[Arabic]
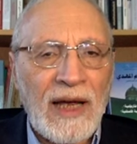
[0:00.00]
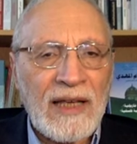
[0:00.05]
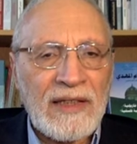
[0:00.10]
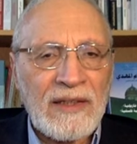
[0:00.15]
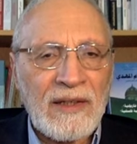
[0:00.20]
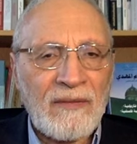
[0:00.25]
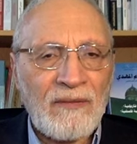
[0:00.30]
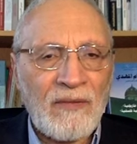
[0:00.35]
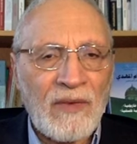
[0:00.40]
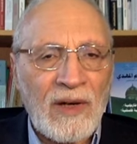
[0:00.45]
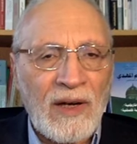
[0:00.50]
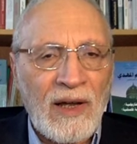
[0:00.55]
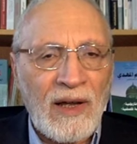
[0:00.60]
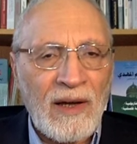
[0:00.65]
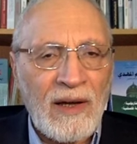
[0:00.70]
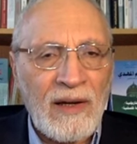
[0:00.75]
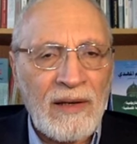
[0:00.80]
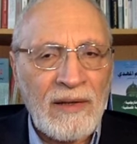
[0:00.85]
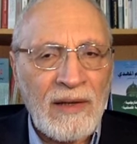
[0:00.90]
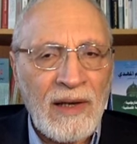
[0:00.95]
حسن
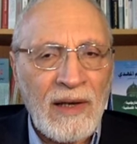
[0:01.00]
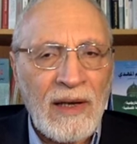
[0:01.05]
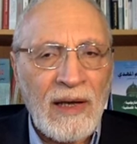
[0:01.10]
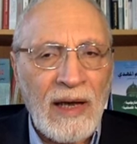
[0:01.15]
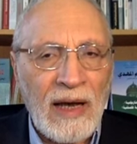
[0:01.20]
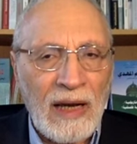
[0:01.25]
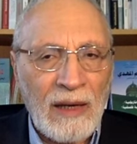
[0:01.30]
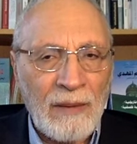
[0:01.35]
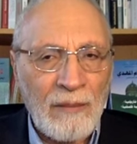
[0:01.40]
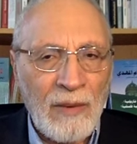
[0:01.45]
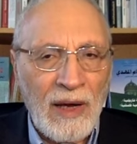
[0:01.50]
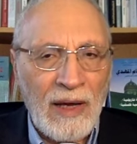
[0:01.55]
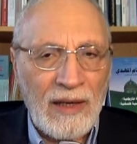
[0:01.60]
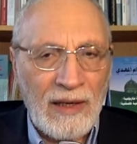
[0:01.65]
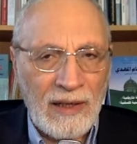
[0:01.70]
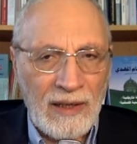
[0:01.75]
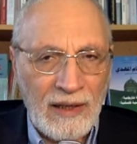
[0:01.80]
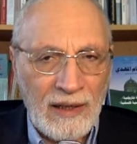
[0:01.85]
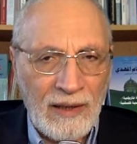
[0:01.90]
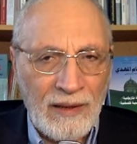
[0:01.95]
فرحان
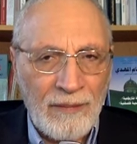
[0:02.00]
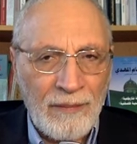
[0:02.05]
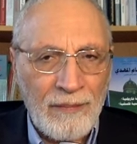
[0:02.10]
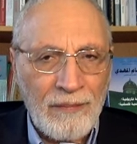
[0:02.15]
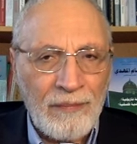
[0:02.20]
المالكي